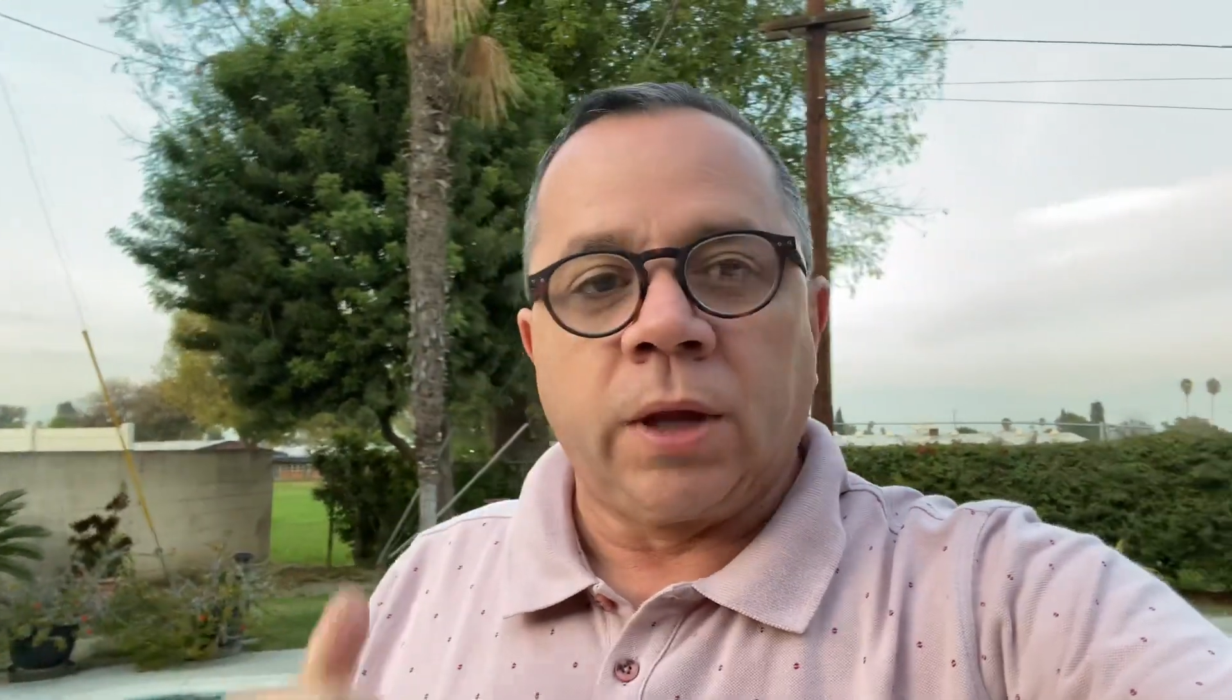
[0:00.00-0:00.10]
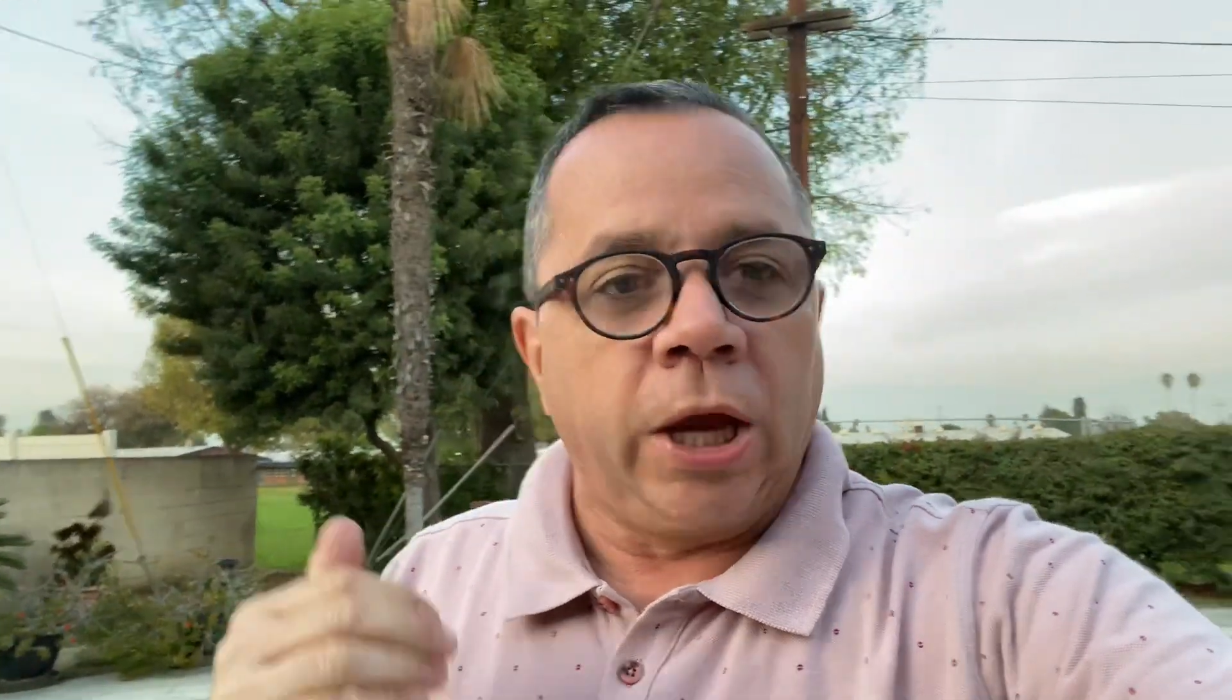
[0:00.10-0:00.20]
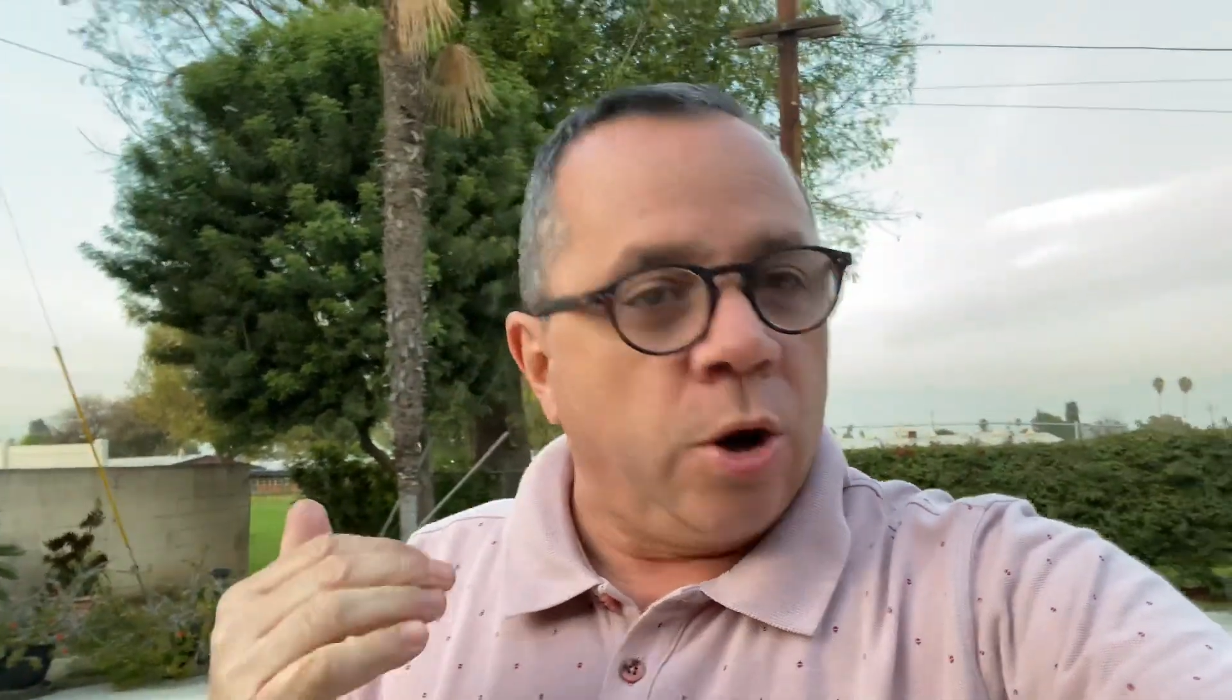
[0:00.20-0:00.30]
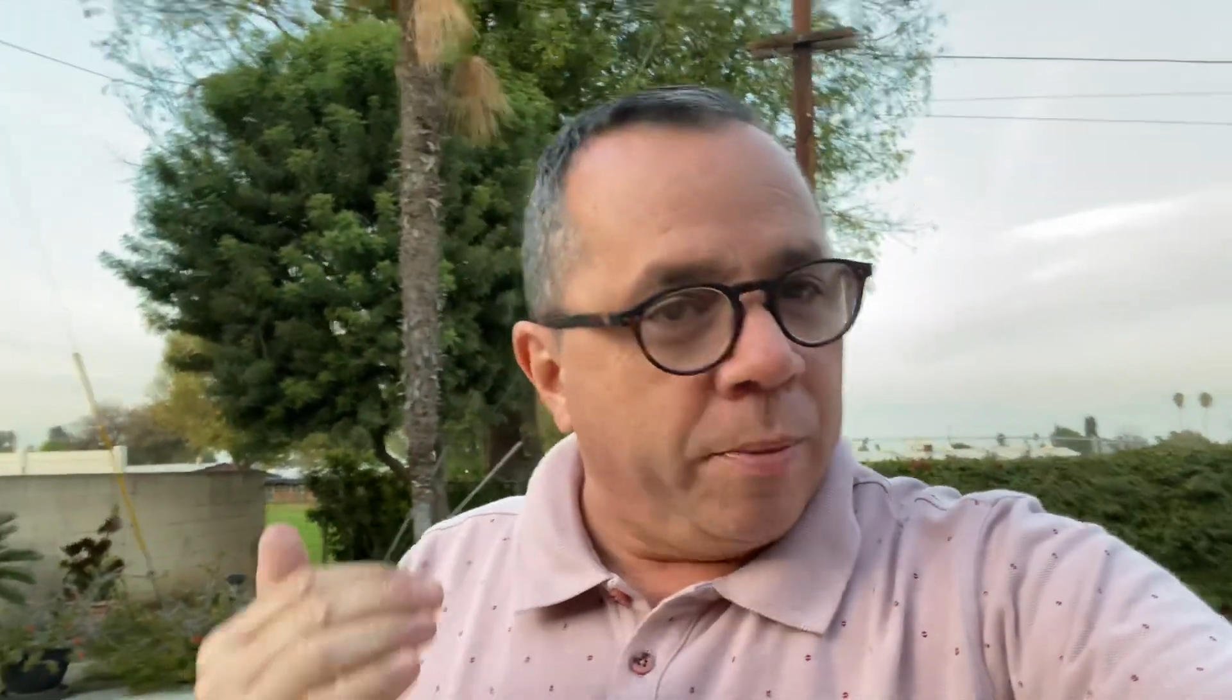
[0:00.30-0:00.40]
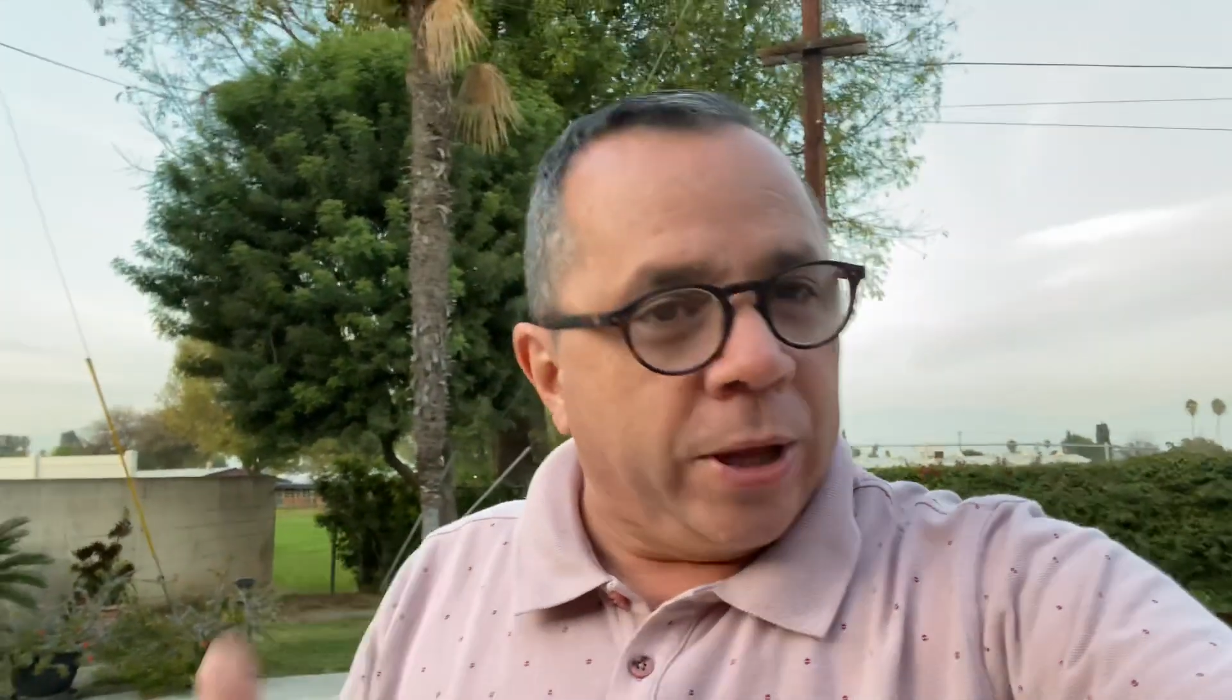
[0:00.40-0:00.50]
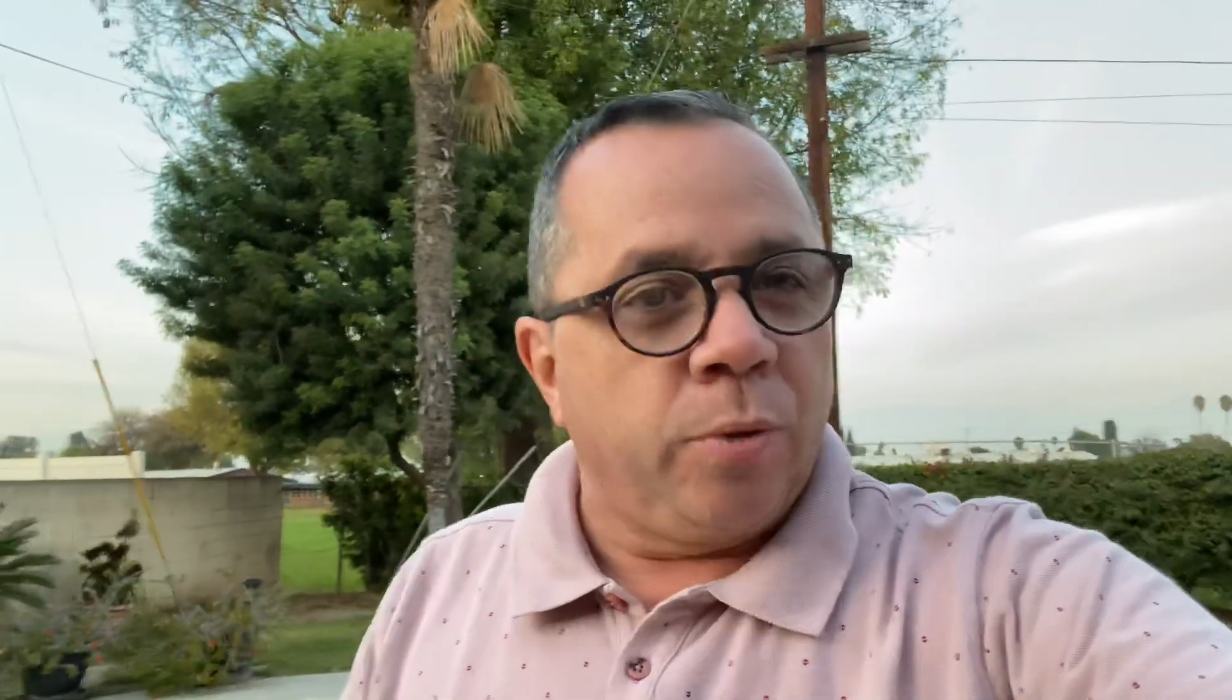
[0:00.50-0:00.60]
que no me